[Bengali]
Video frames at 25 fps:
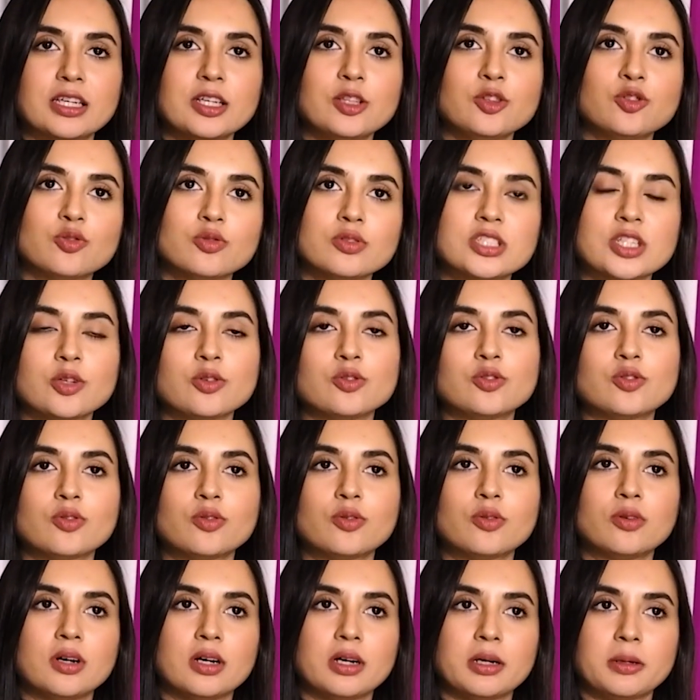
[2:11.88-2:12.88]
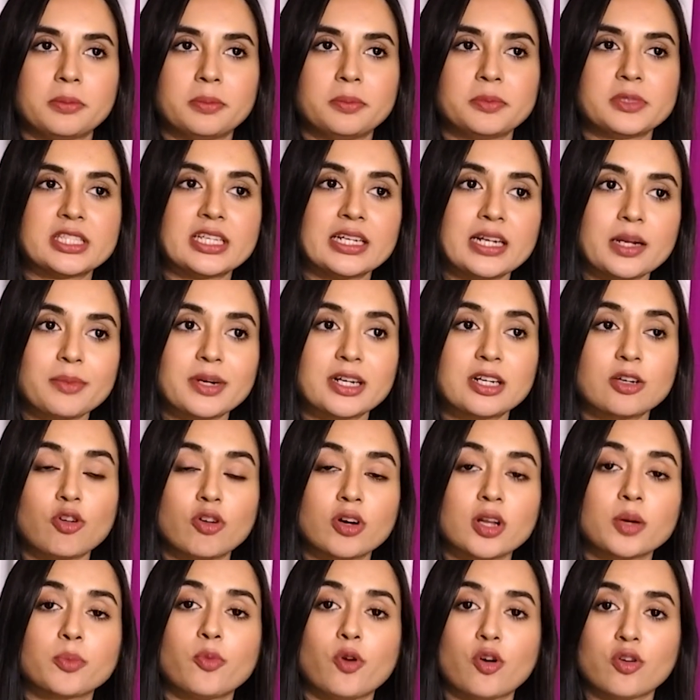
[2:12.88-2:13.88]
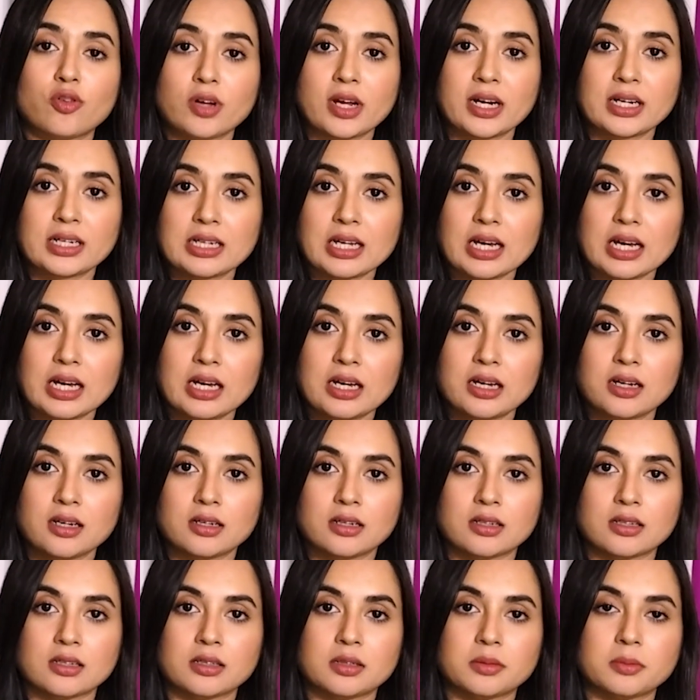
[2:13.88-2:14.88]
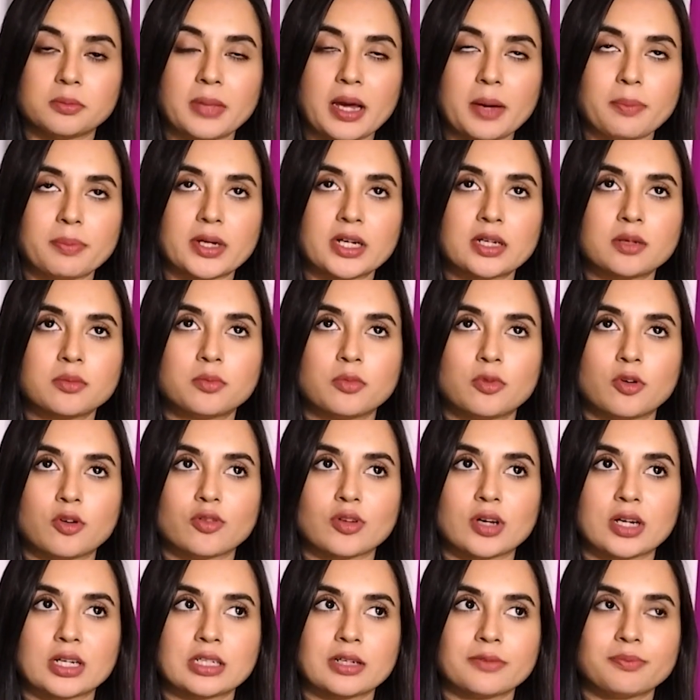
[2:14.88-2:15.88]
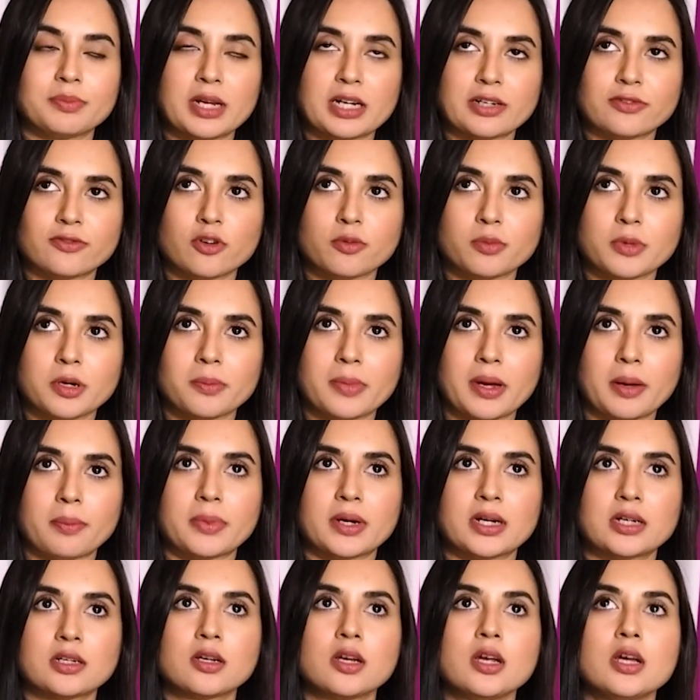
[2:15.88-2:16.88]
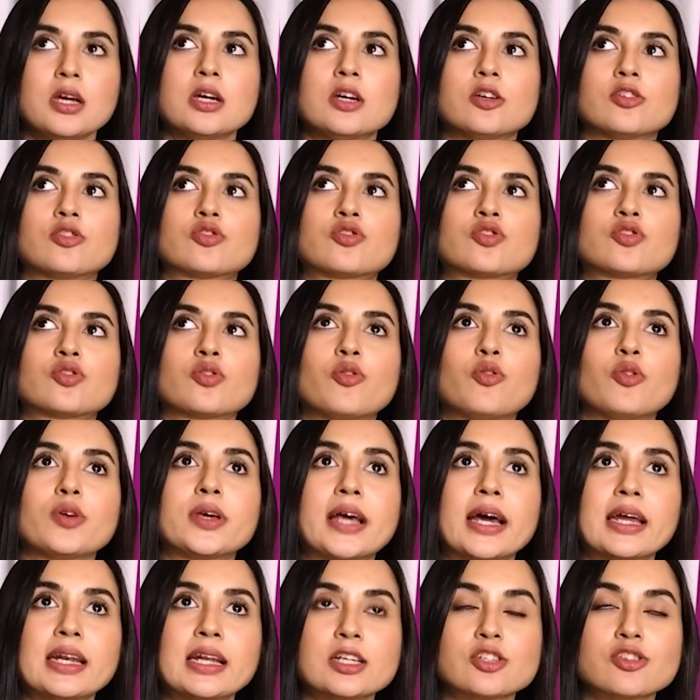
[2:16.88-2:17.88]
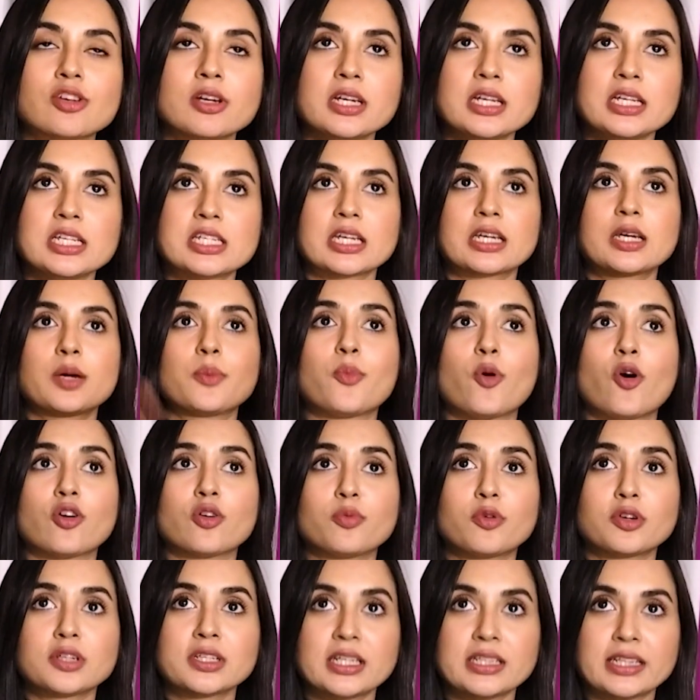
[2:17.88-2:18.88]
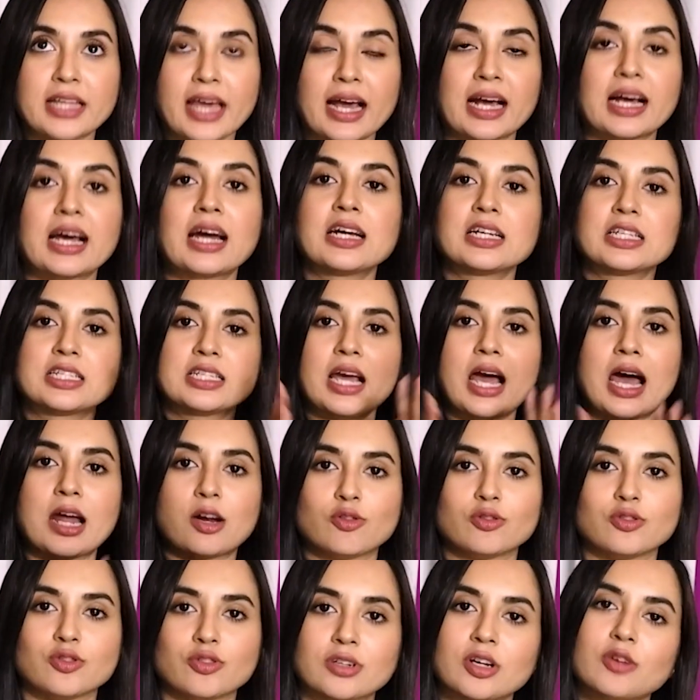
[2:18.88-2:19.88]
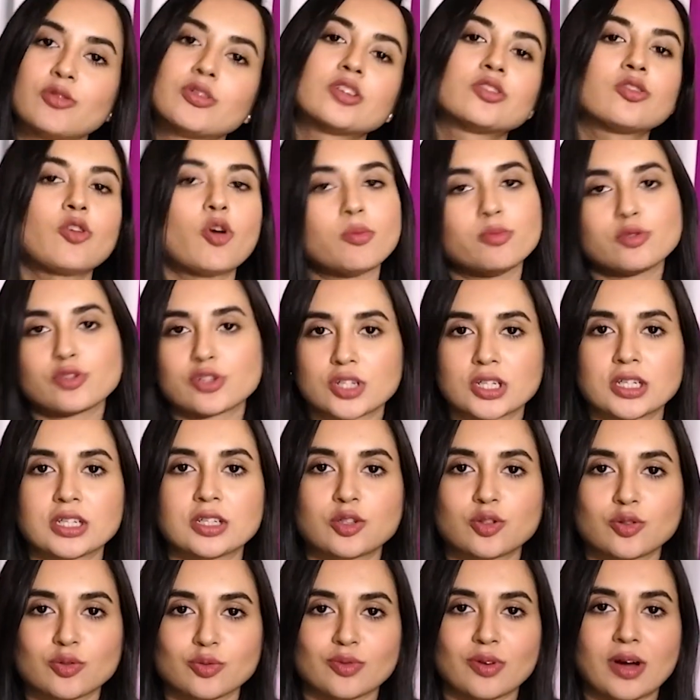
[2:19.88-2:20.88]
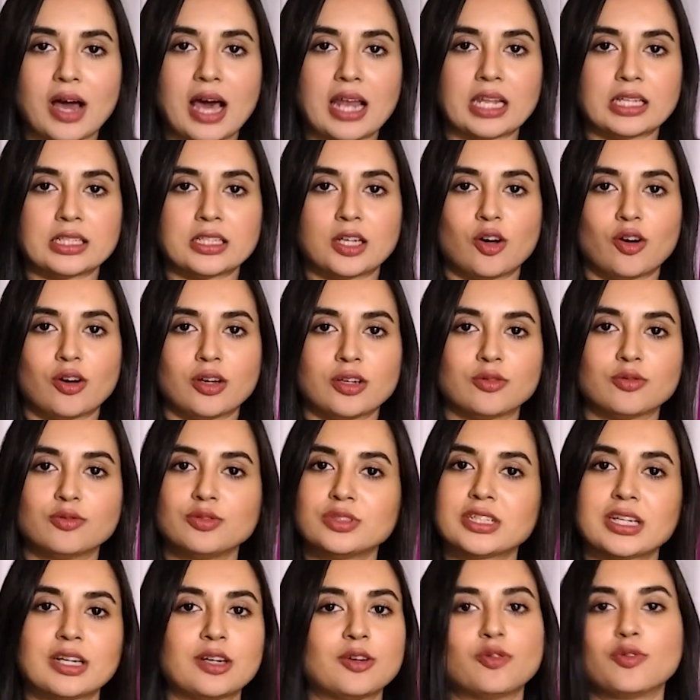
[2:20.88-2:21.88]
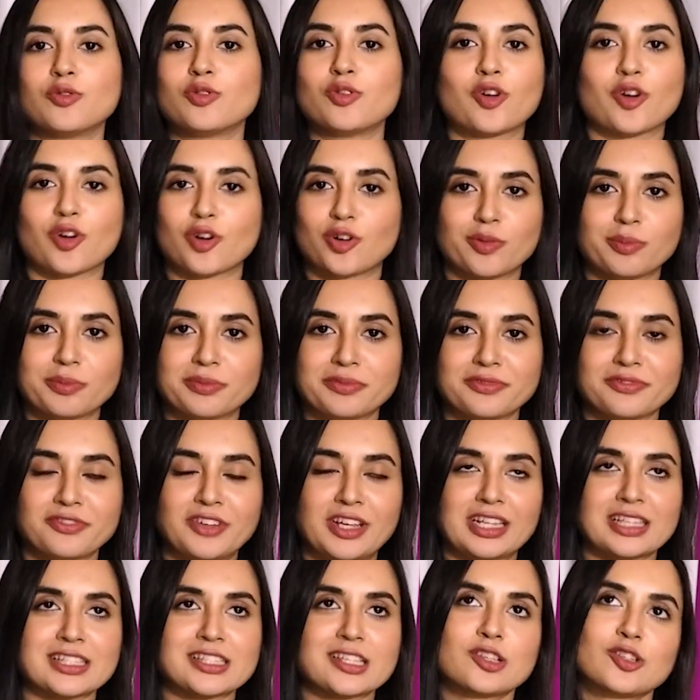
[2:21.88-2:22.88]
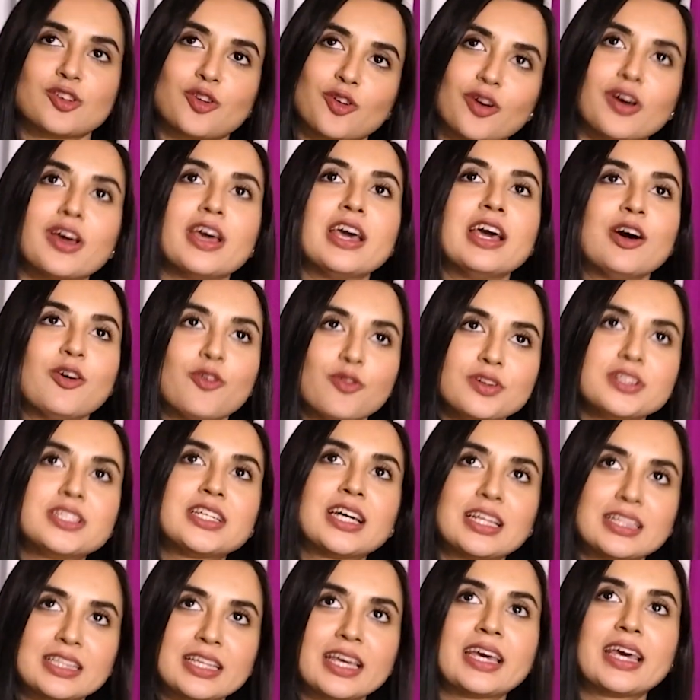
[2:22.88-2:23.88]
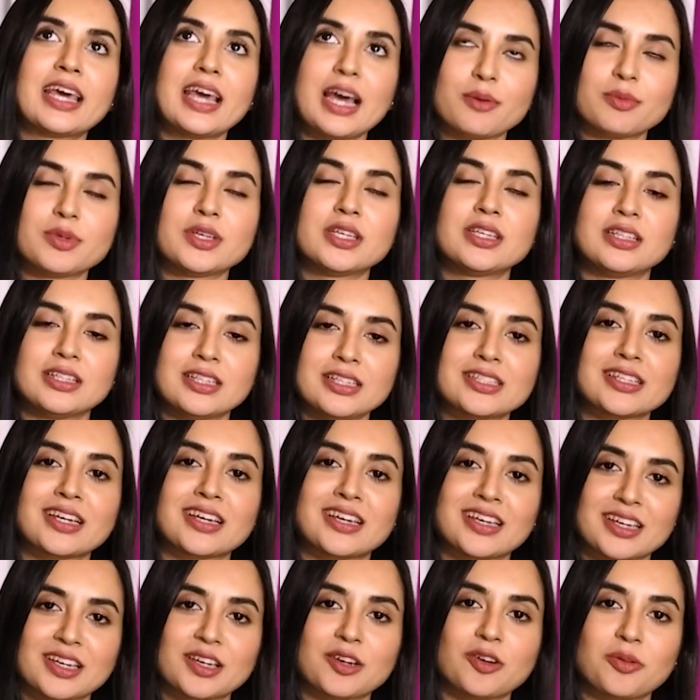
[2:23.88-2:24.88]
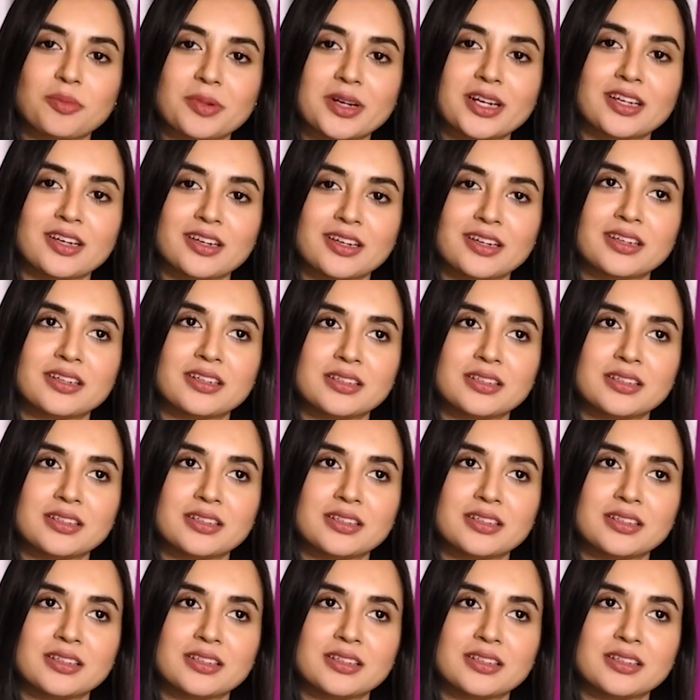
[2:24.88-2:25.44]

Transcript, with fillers: কিন্তু যেহেতু সিনেমাটা অনেক বড় একটা ব্যাপার বড় একটা প্ল্যাটফর্মের ব্যাপার সো ওইখানে আসলে নিজেকে বড় পর্দা দেখার যে আনন্দটা ওটা তো অবশ্যই একটু আলাদা হয় ওইটা অন্যরকম ফিলিংস সো ওইটা দেখে আমি নিজেকে মানে